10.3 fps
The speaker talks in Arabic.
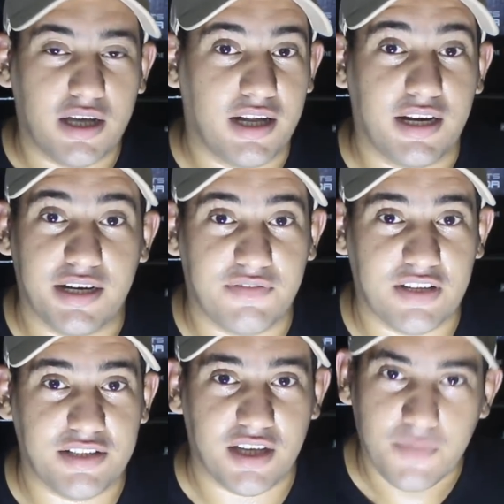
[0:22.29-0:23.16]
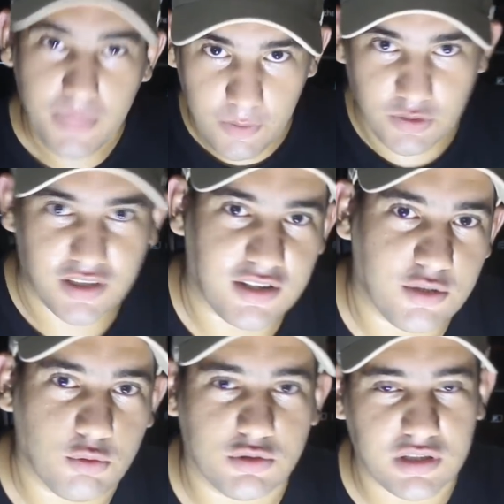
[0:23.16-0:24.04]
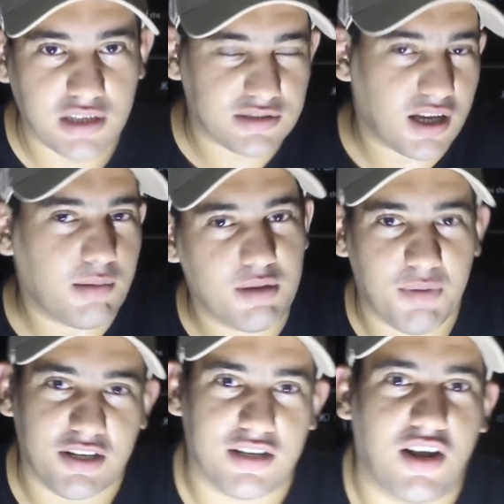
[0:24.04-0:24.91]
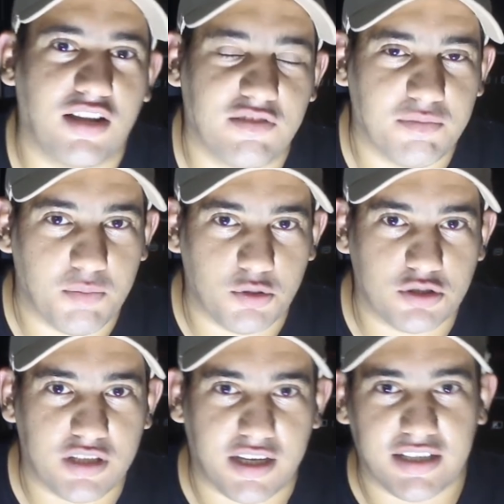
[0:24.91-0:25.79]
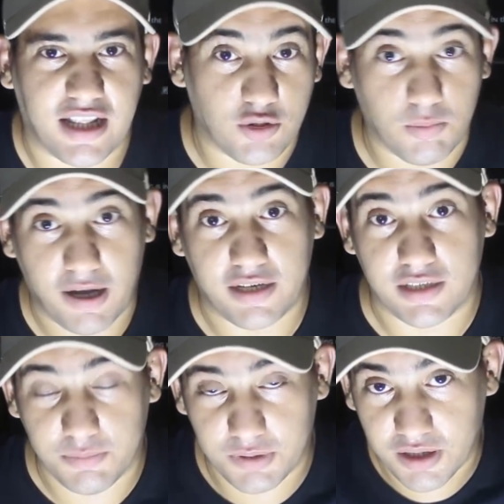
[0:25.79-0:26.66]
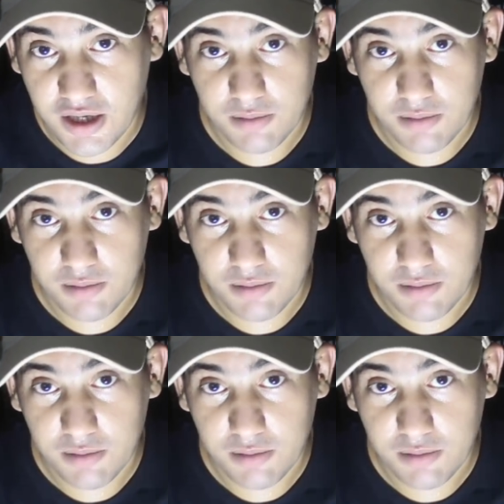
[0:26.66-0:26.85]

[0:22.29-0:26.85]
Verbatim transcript: النفيديا وصلت له ازاي صاحبي مايكل عاطف من بورسعيد عنده محل كبير